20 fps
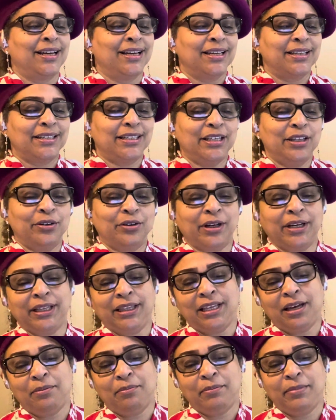sino que
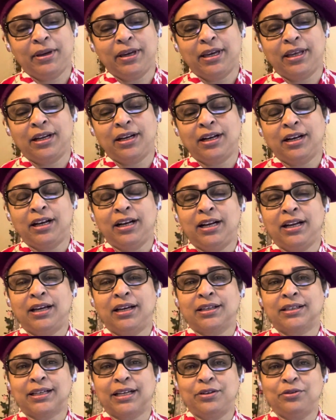también
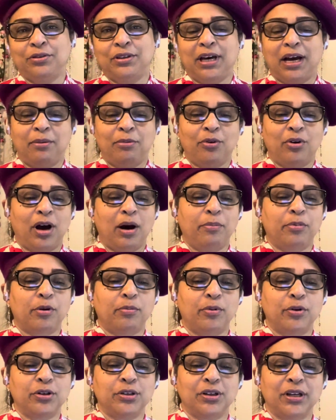les ayudamos a
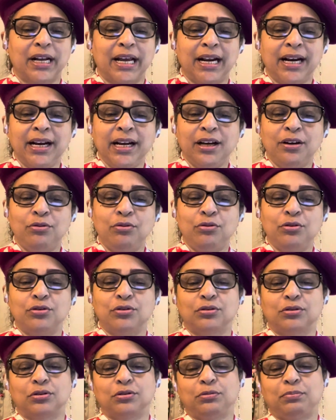proporcionar
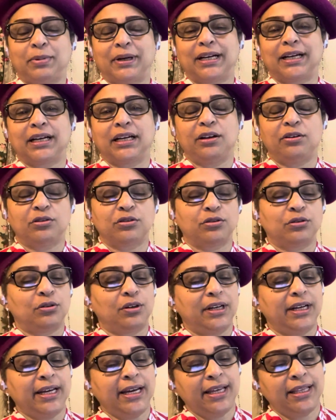recursos para que los
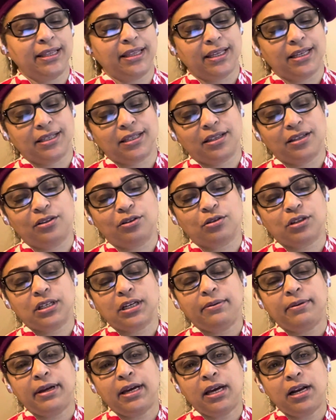dolientes no se
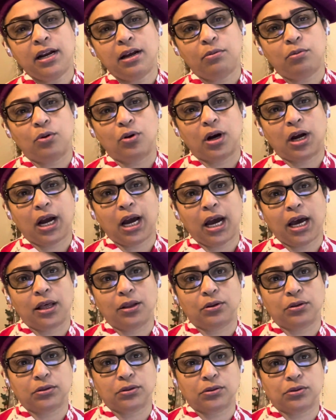vean
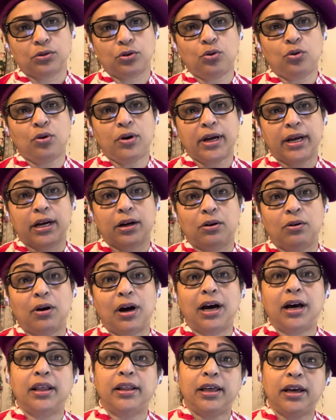abocados luego
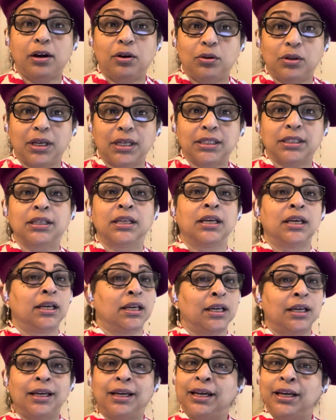a deudas
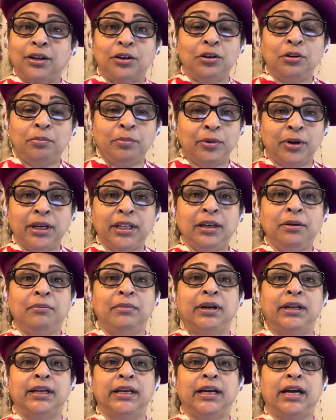que no pueden
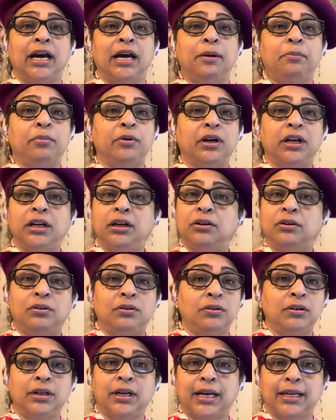manejar porque
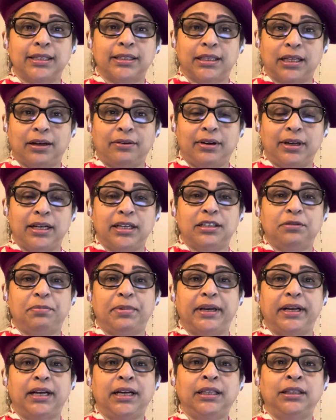no la estaban
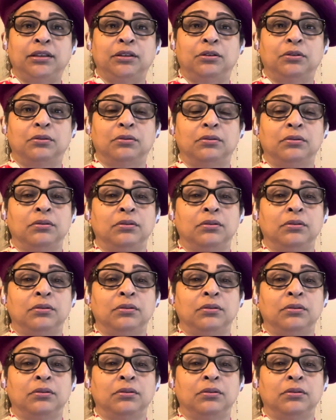esperando.